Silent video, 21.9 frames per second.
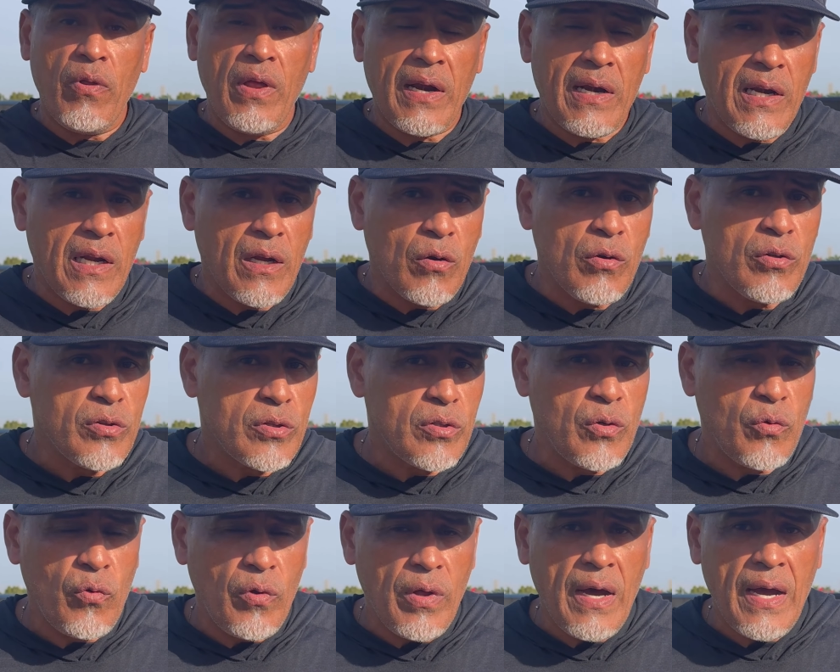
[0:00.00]
darle
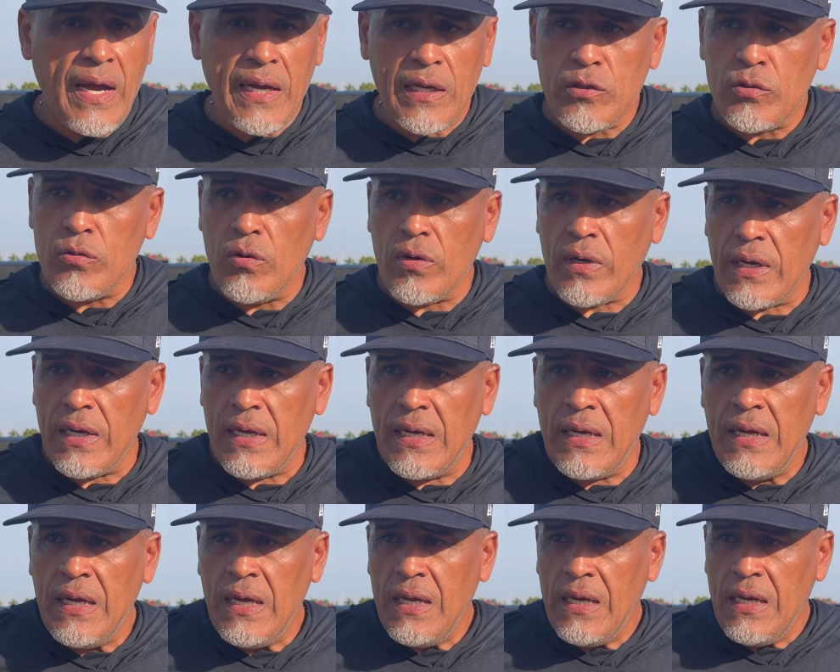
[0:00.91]
continuidad a esto,
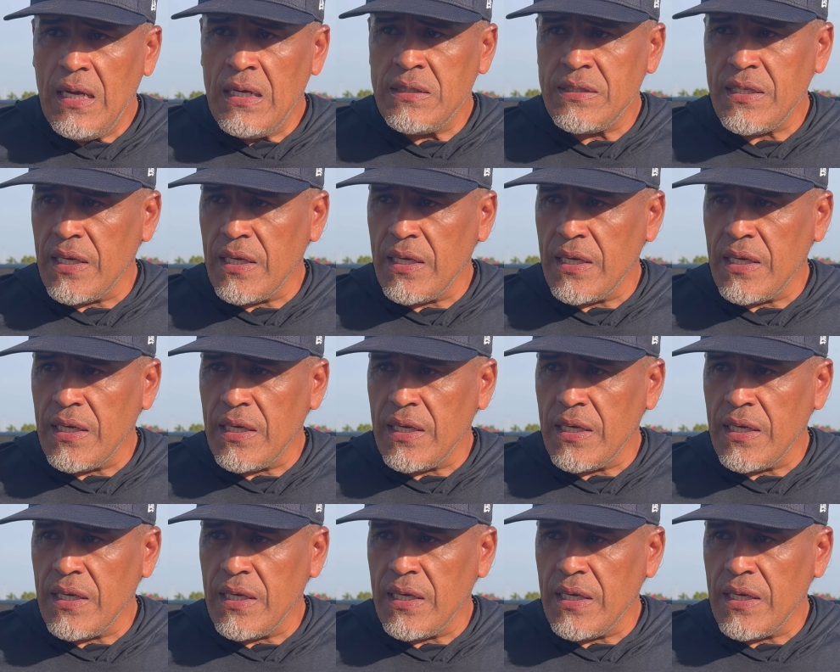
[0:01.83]
que es